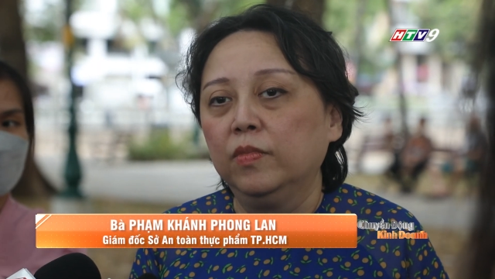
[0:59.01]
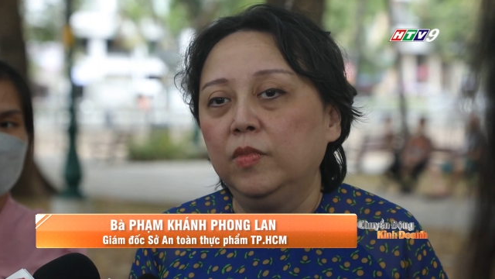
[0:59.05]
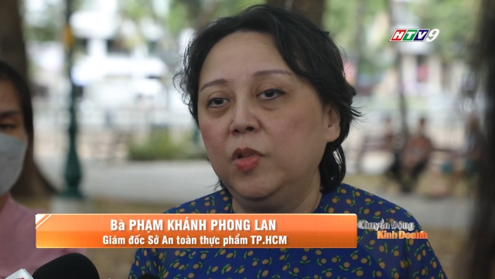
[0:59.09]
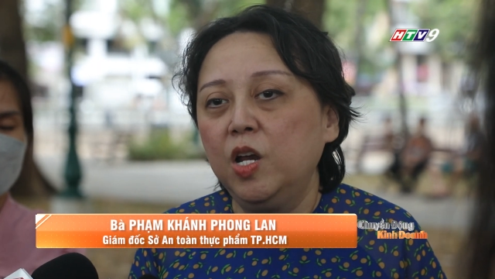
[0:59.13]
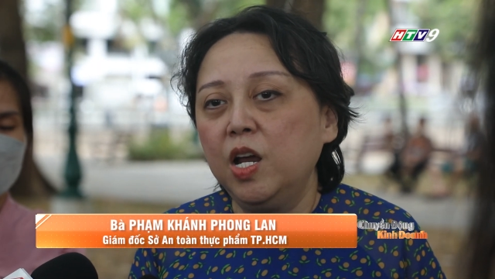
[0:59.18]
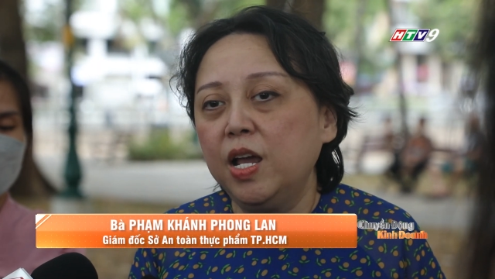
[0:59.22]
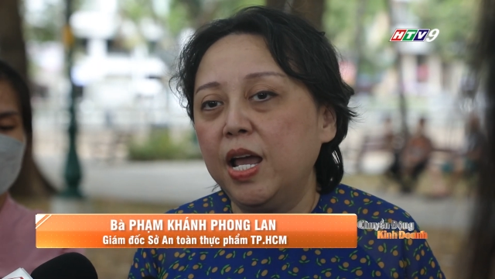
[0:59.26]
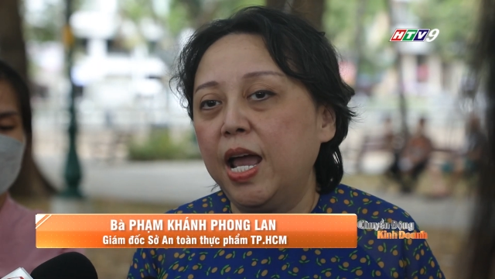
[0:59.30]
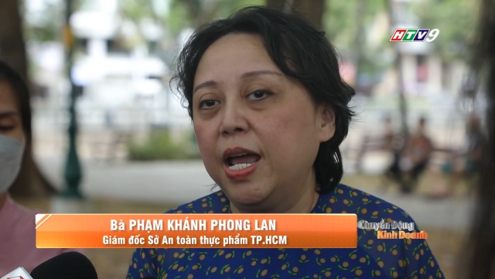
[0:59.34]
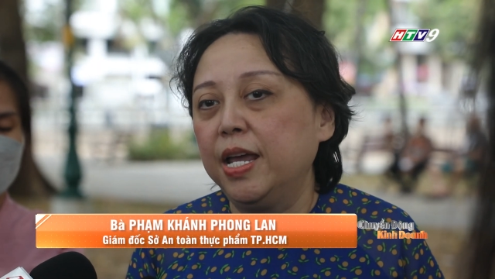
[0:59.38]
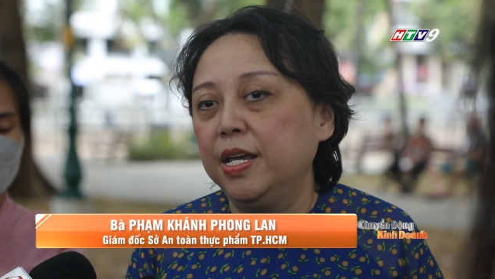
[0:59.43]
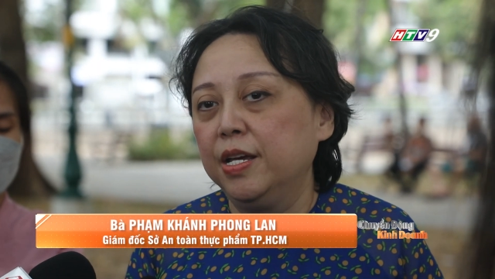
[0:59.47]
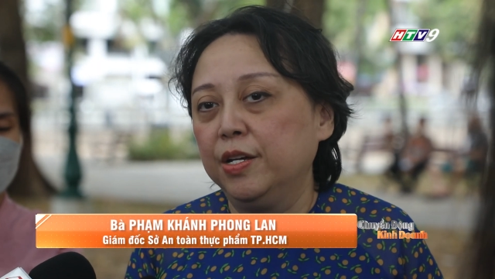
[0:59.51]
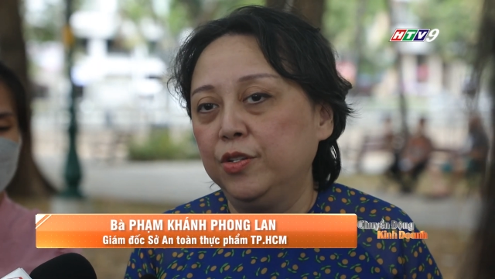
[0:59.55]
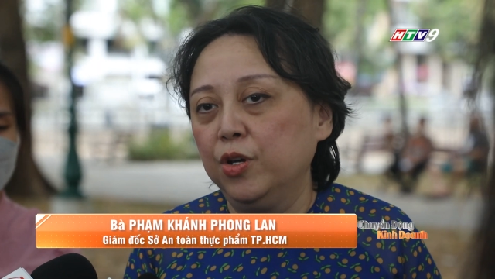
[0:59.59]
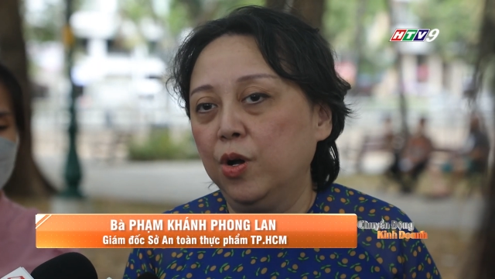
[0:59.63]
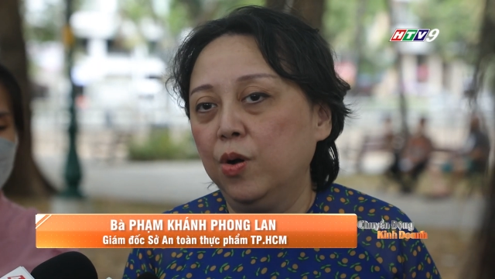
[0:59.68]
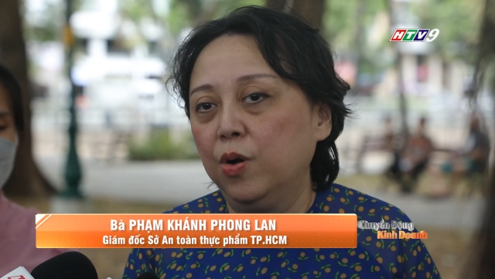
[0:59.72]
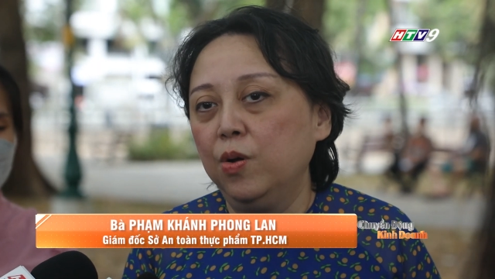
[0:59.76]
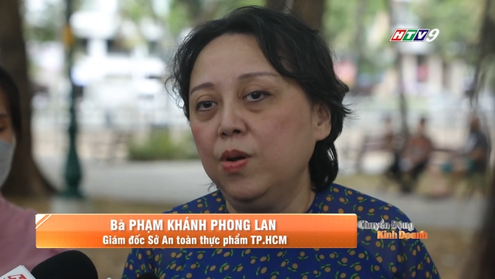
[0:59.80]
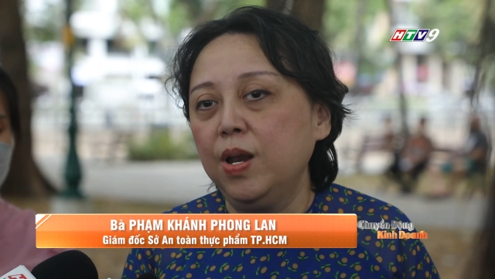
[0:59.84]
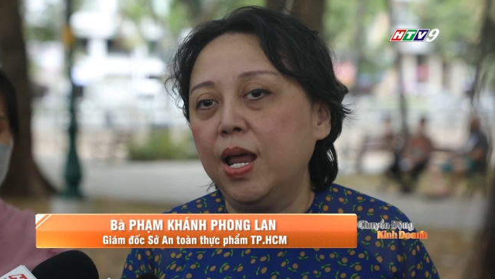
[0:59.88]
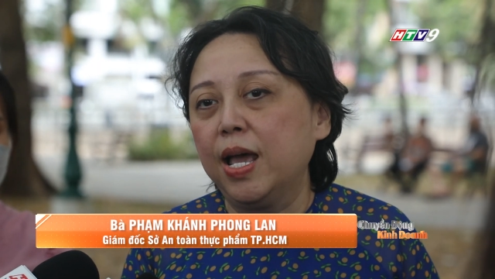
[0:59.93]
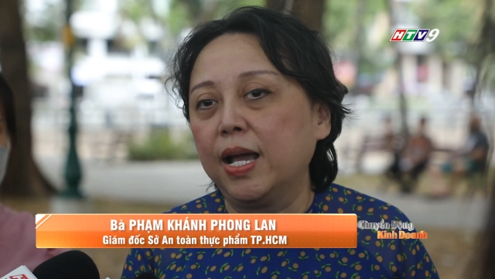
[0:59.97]
rất hay ở chỗ
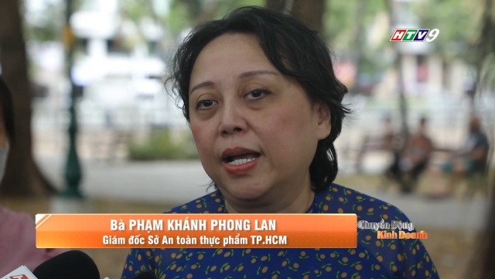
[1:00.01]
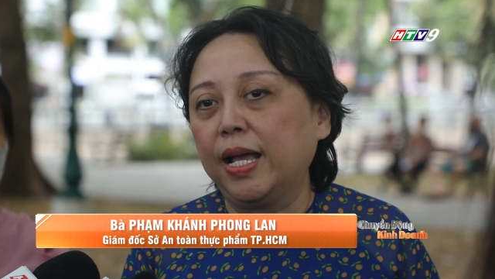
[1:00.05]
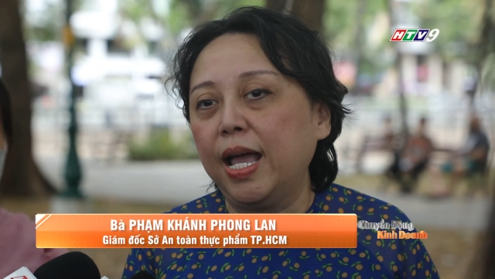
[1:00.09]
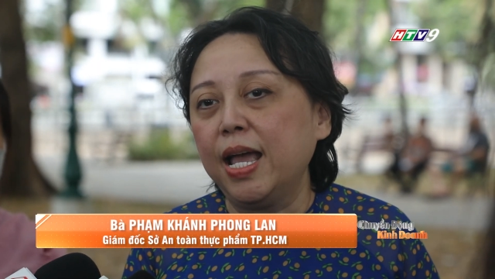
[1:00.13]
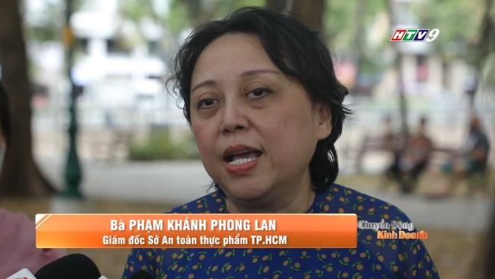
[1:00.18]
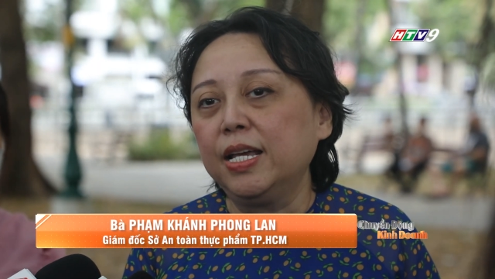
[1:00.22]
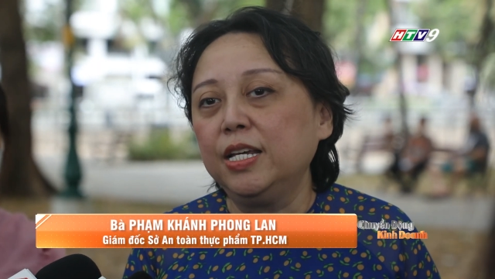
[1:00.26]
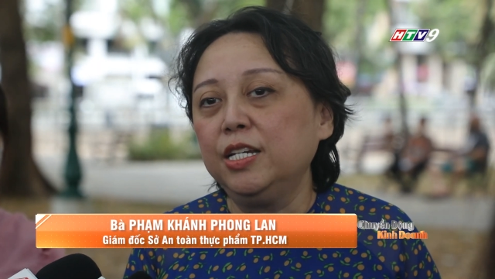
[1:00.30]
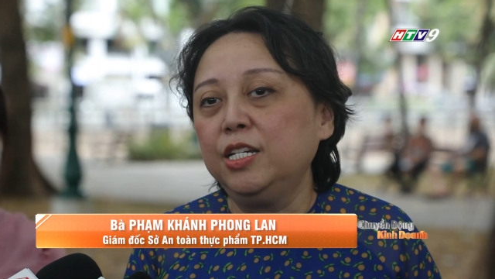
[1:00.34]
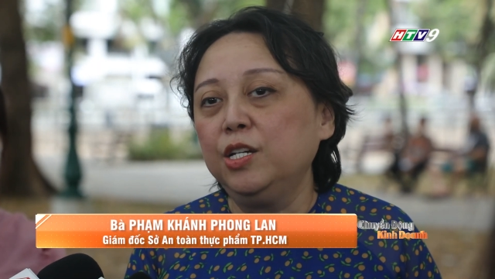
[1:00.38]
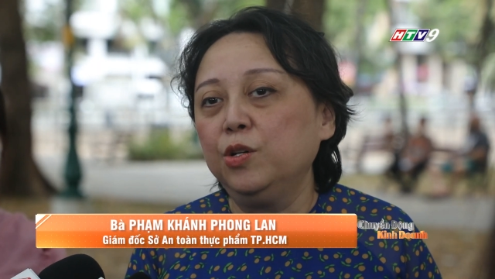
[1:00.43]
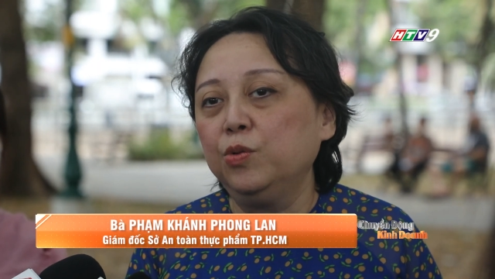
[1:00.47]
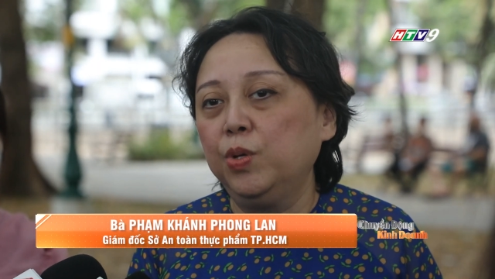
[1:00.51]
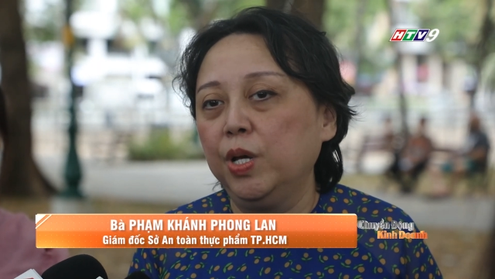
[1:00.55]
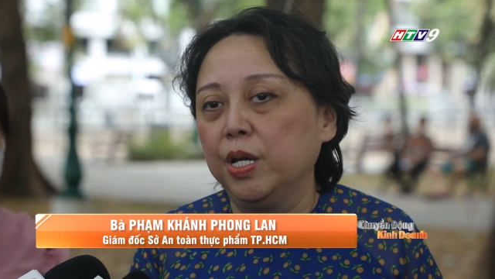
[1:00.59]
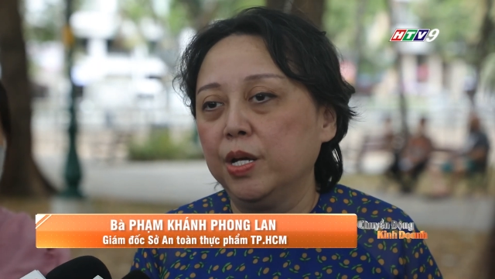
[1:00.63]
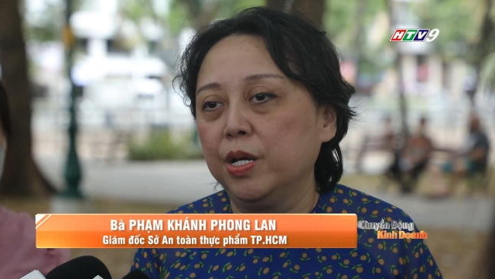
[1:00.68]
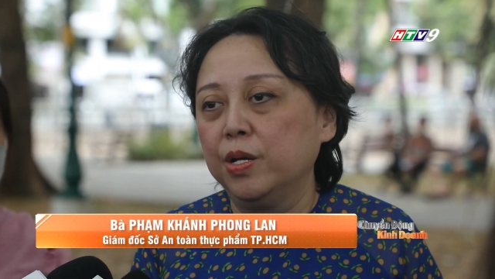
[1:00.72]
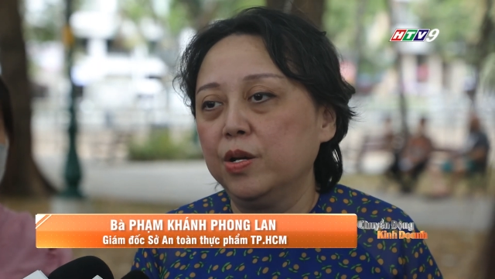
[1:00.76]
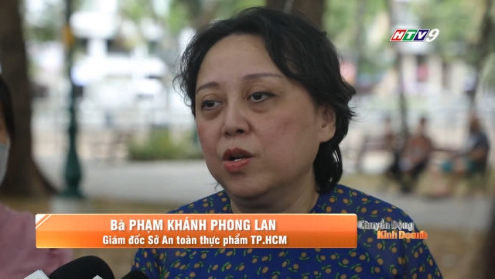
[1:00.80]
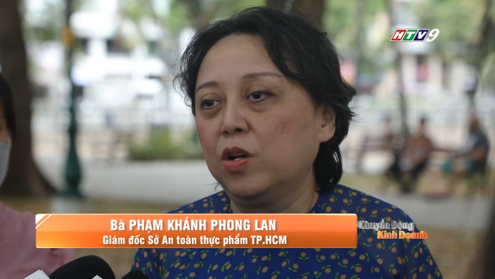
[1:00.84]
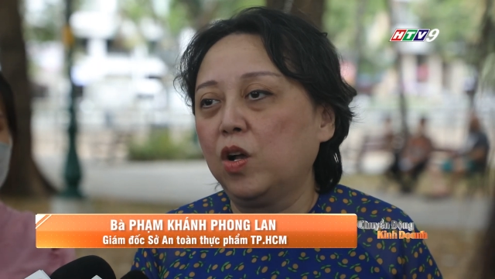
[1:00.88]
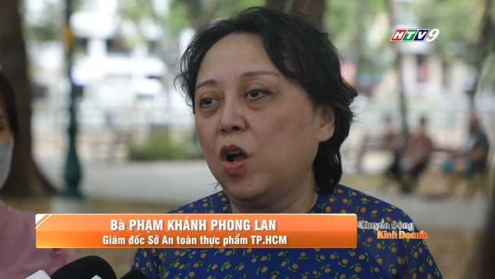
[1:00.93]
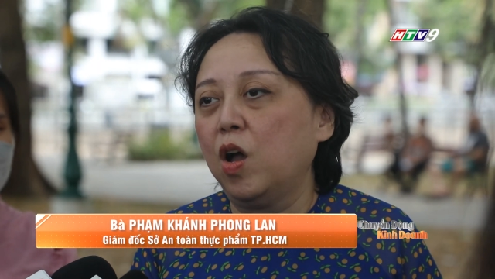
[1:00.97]
là các cái siêu thị
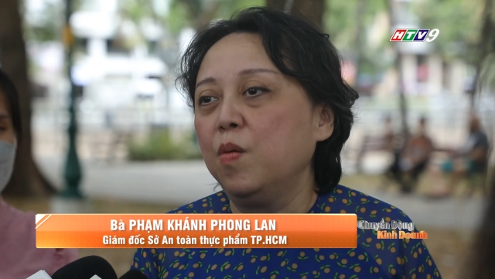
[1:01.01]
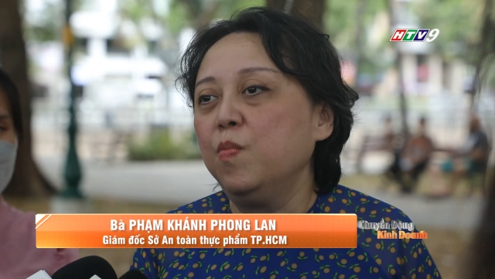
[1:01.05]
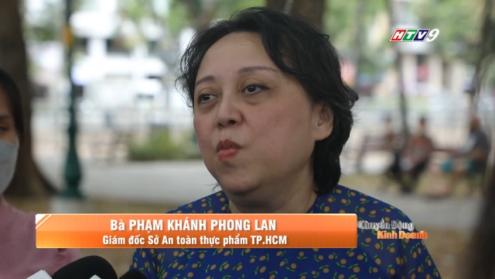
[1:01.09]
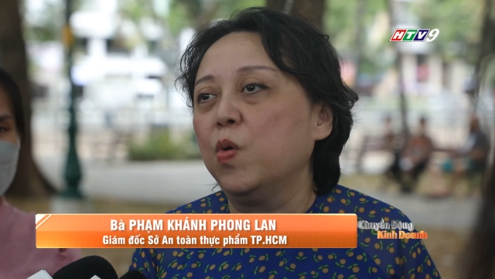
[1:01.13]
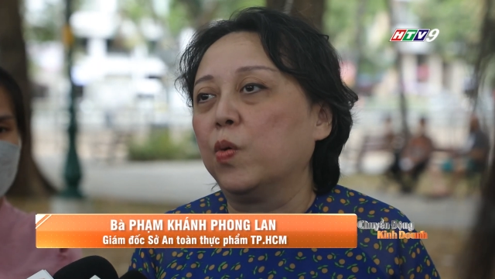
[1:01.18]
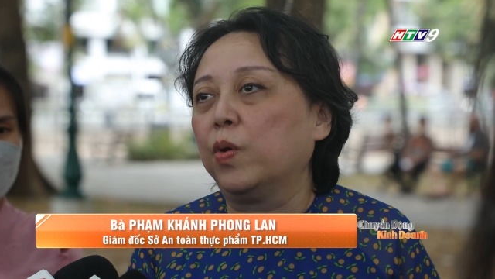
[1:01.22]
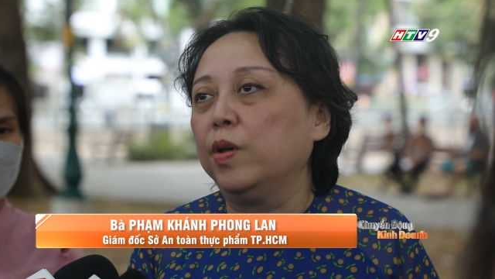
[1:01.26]
nó có một